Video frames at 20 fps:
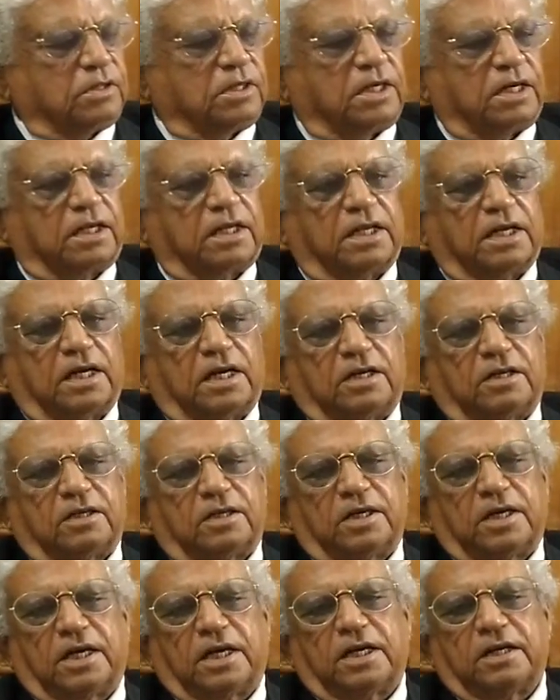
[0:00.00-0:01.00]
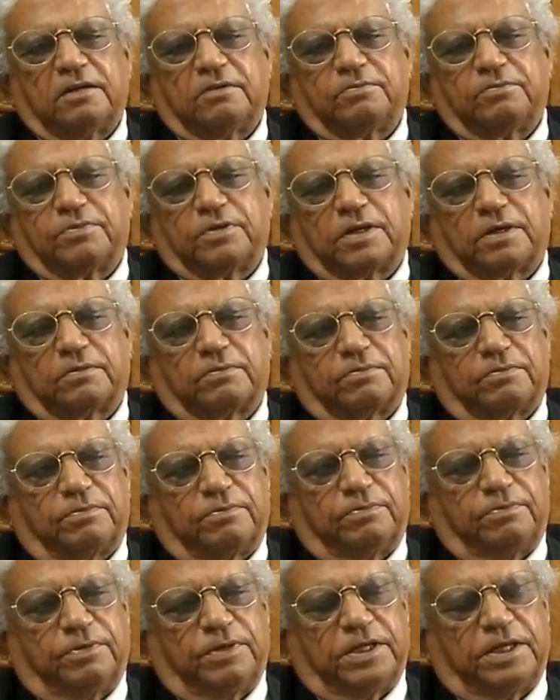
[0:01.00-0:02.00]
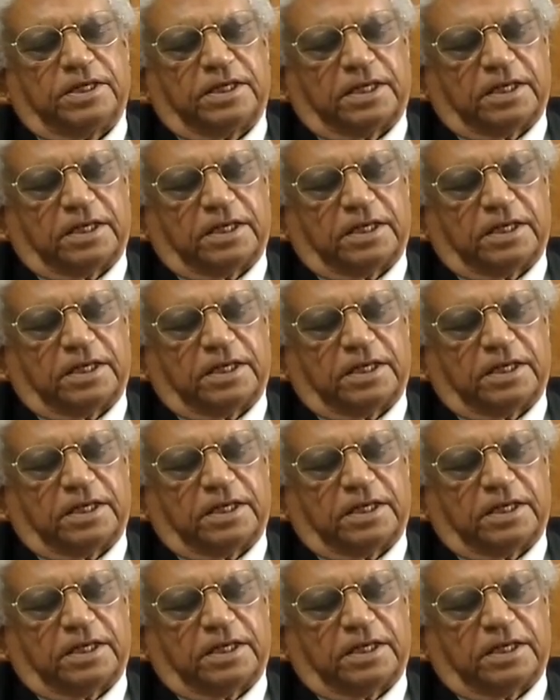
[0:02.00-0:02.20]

कर देगा यही पर बीज